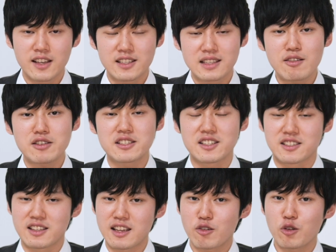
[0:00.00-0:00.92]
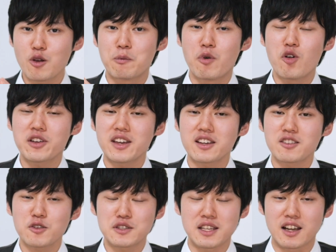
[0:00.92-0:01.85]
すなわちですねこの忘却
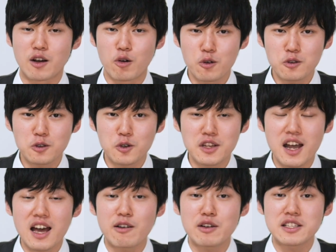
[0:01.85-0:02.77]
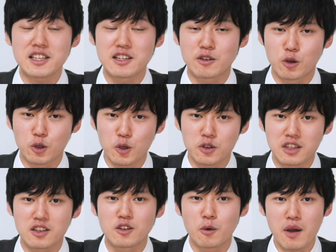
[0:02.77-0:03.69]
曲線が本当に表していることっ
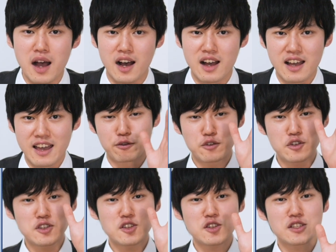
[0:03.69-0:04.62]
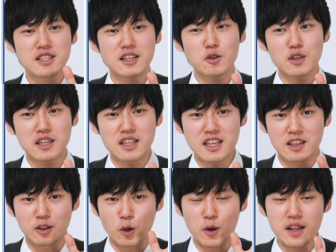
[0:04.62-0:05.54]
ていうのは復習した時
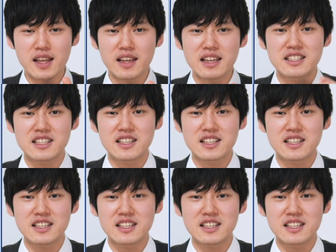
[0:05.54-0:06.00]
にどれだけ